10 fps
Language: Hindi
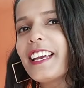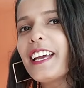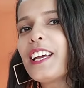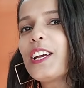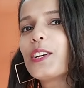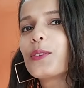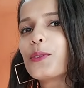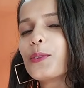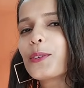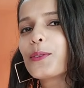है
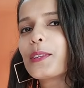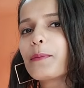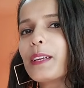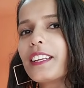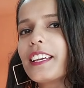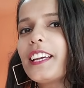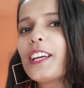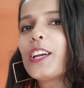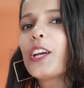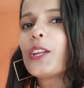सुंदर सुंदर बन के
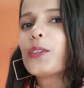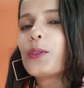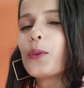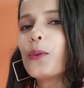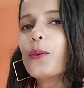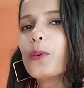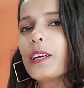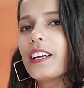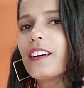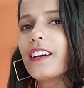तो
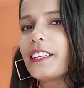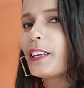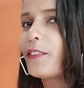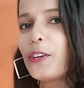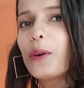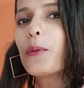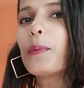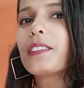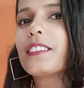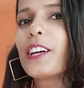ये वीडियो आपको
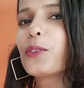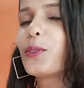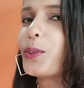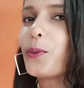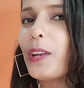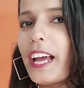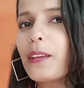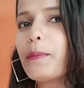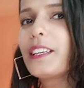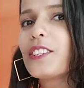पसंद आया हो तो ज़रूर
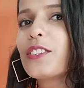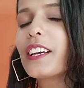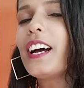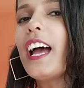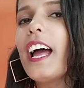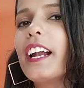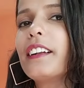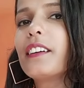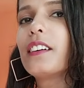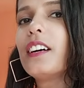लाइक भी कीजिएगा
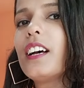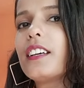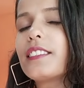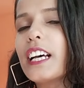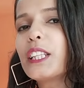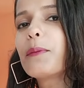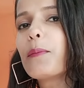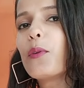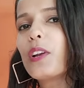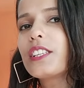एंड साथ ही
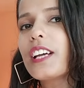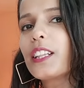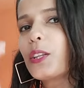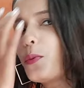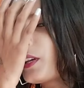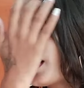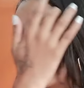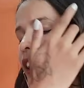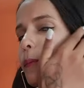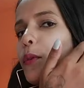मैं बोलना चाहती हूँ कि
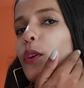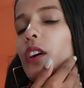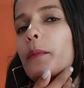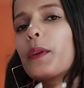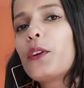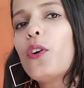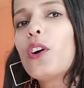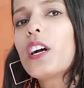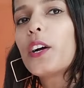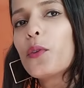अगर आपको अपने
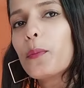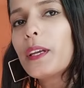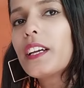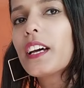डॉग का ग्रूमिंग